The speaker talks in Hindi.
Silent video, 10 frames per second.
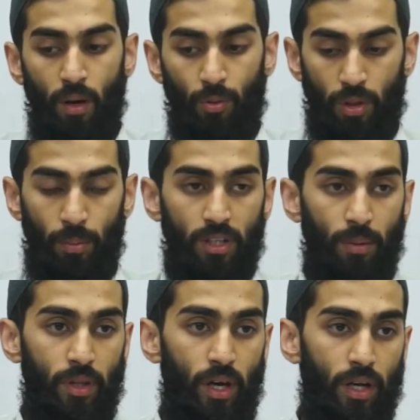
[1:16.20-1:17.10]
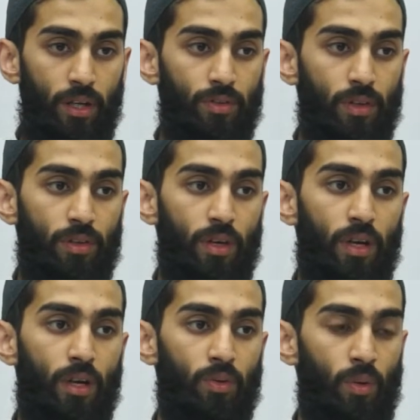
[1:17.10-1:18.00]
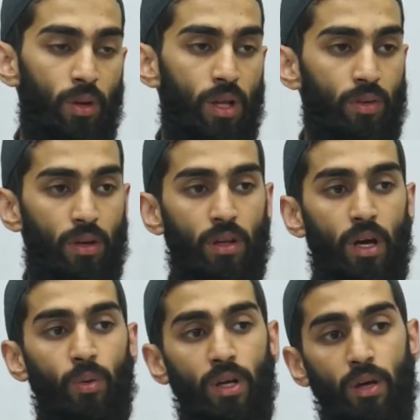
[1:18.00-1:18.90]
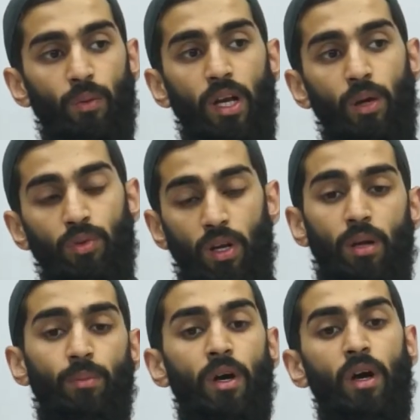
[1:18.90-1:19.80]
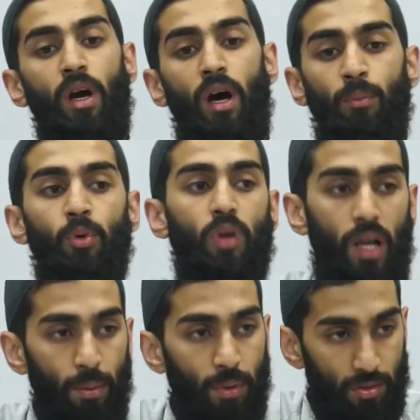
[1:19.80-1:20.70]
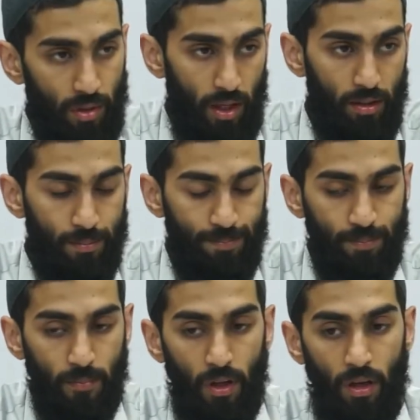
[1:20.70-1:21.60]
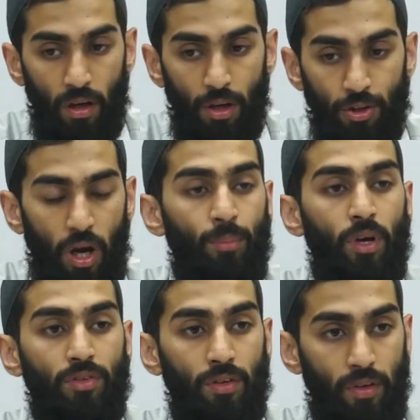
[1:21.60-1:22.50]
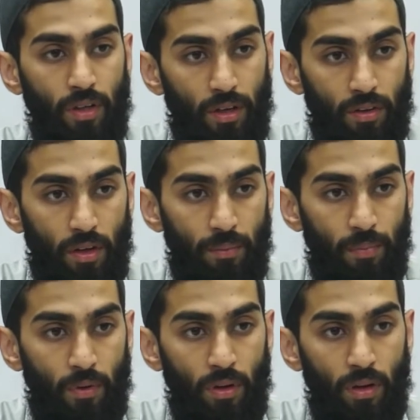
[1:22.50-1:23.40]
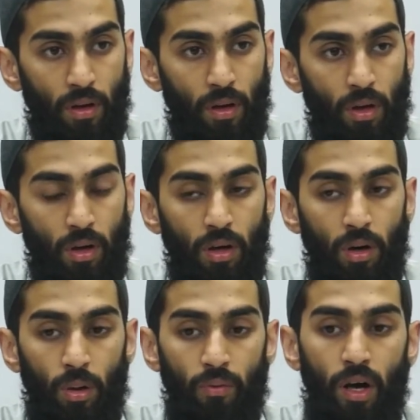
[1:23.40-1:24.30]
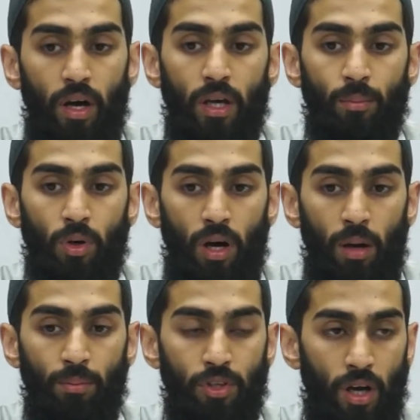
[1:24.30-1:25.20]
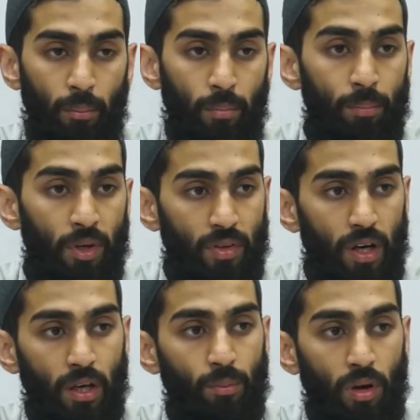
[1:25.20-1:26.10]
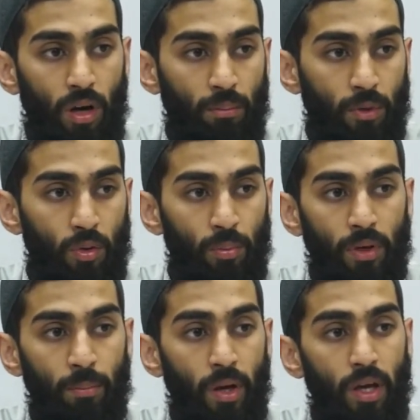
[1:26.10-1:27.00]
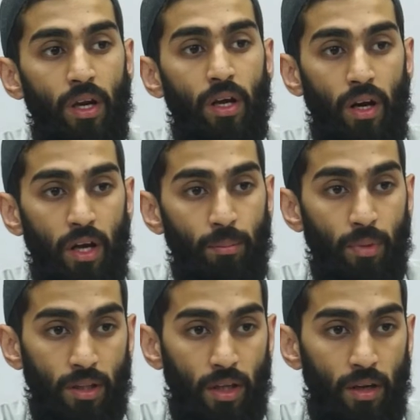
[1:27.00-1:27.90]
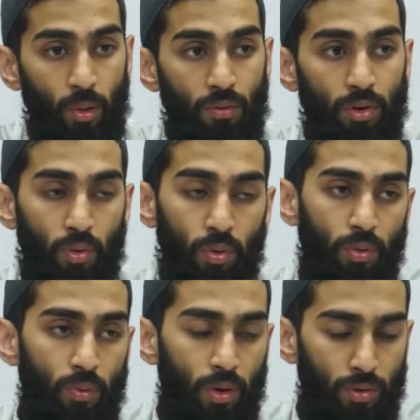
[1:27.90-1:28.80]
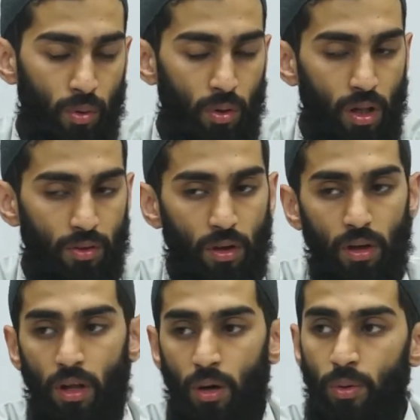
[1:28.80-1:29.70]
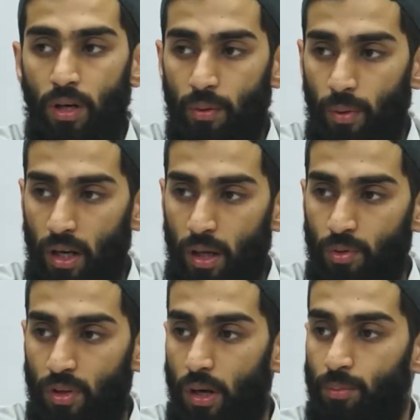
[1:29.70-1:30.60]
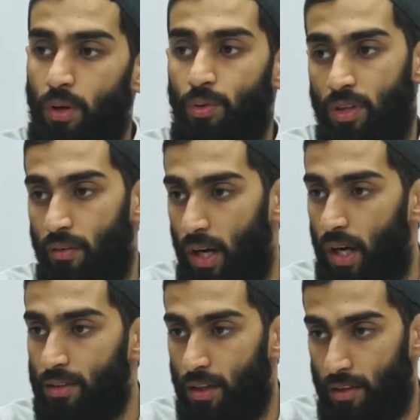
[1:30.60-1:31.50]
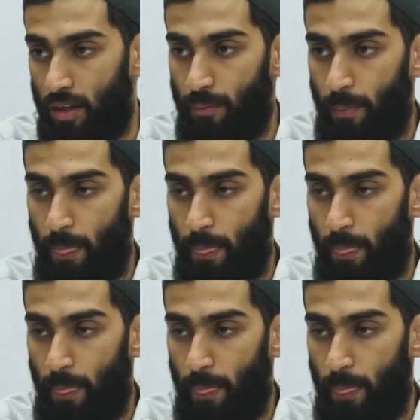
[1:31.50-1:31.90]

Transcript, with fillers: उसके बाद हमने आगे डिस्कस किया कि रसोल्ला सल्ला वसलम अबू तालिब के साथ शाम का सफ़र करते हैं और वहाँ एक मुकाम शाम में बसरा के मुकाम के ऊपर बहेरा राहिब मिलता है और रसोल्ला सल्लल्लाहु वसल्लम से कुछ सवाल करता है